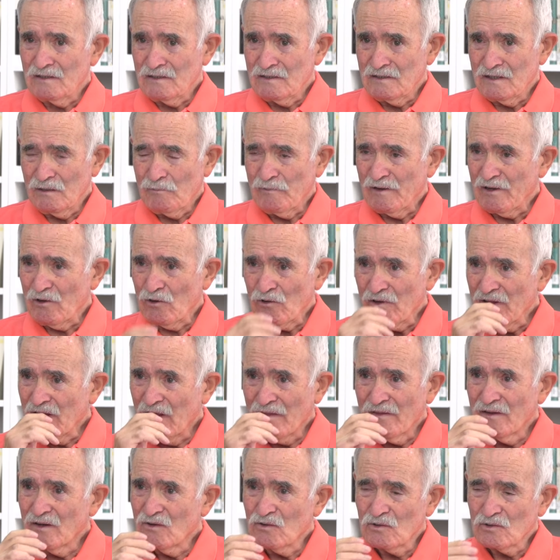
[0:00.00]
la mayoría
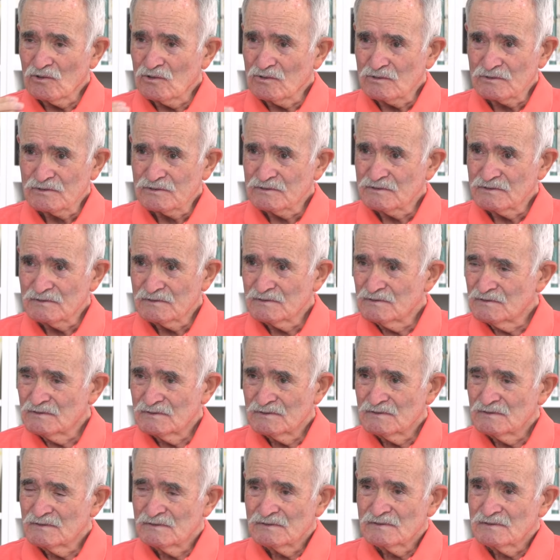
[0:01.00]
de los
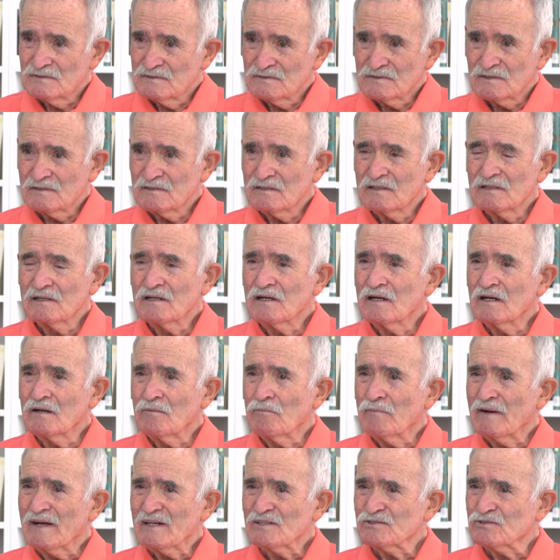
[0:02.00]

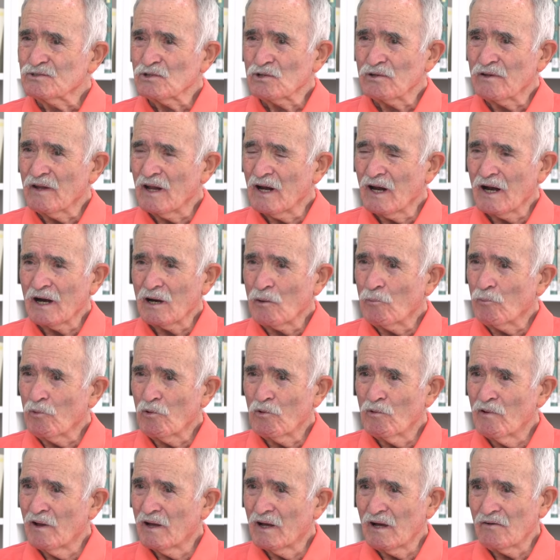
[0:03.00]
maestros de la
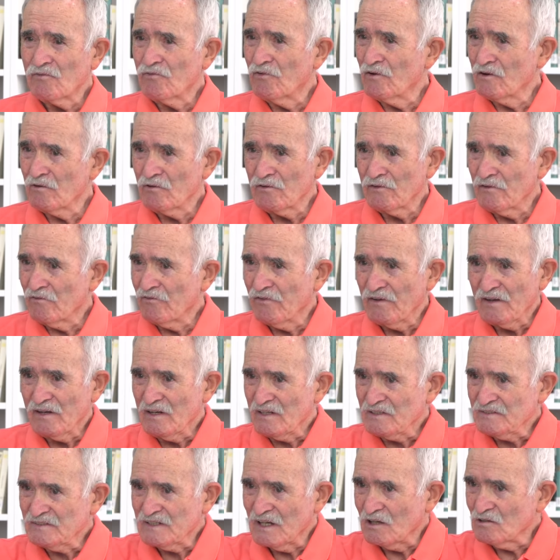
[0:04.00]
República fueron
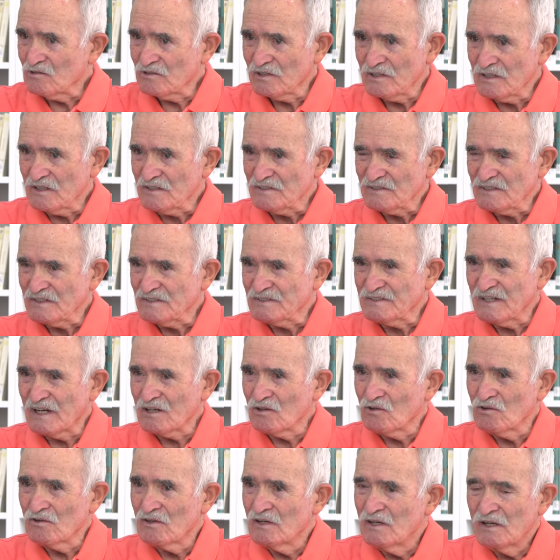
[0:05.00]
defenestados, se les
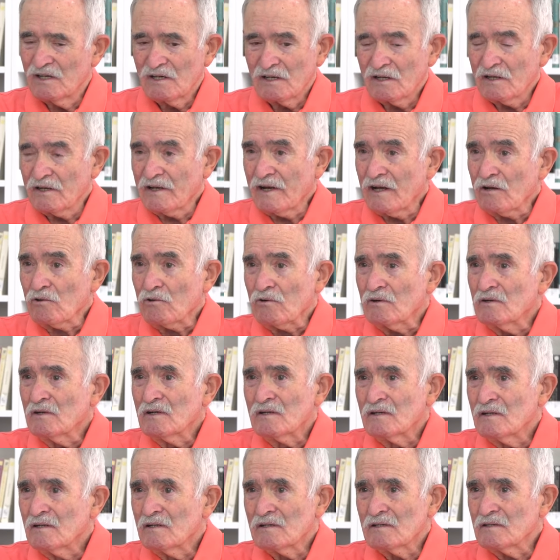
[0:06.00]
echaron. Claro,
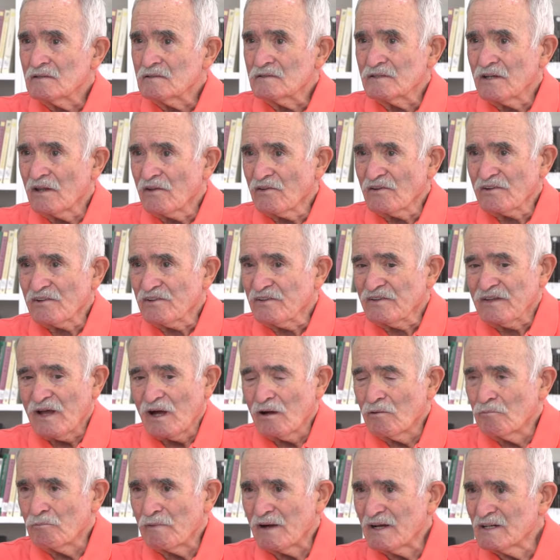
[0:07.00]

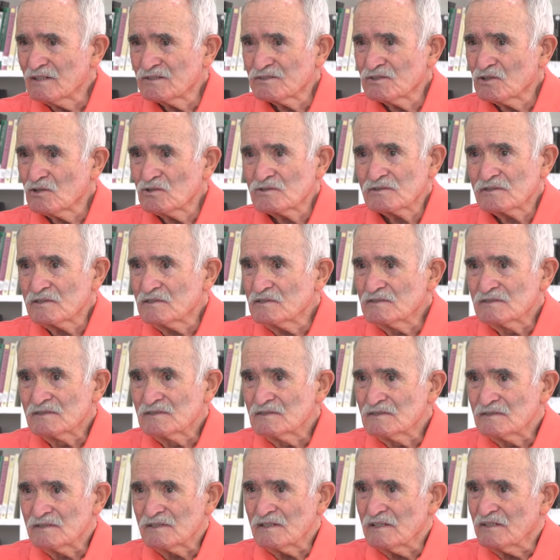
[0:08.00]
necesitaban maestros
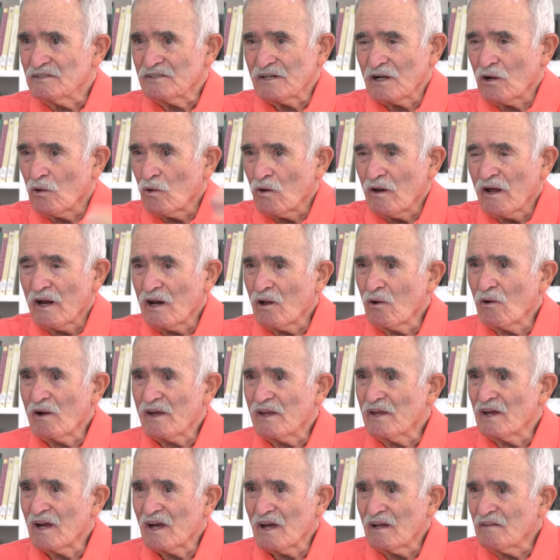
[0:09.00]
y se colaron
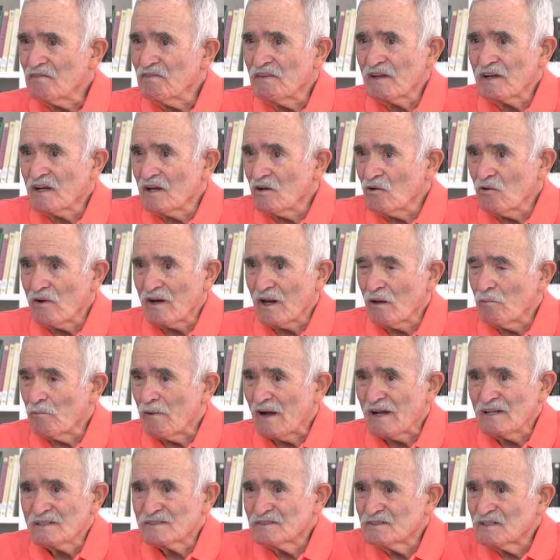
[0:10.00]
allí gente que no era
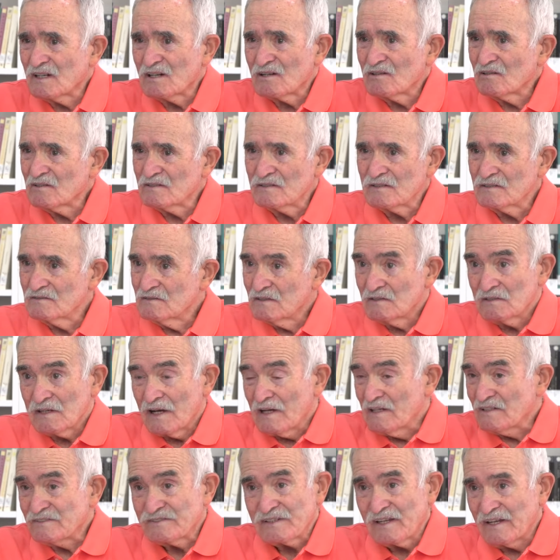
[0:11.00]
maestra.
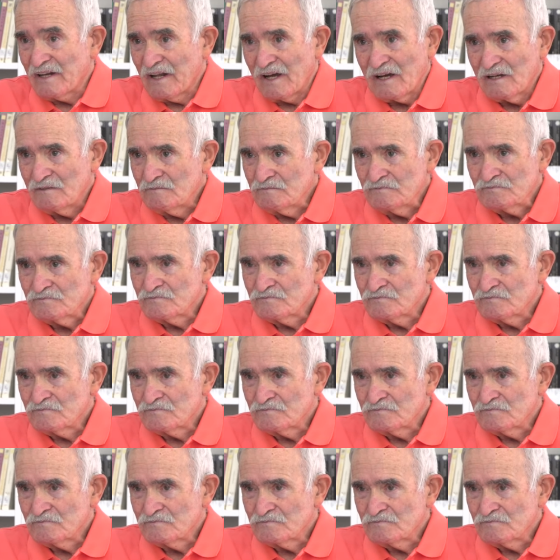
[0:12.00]
Este era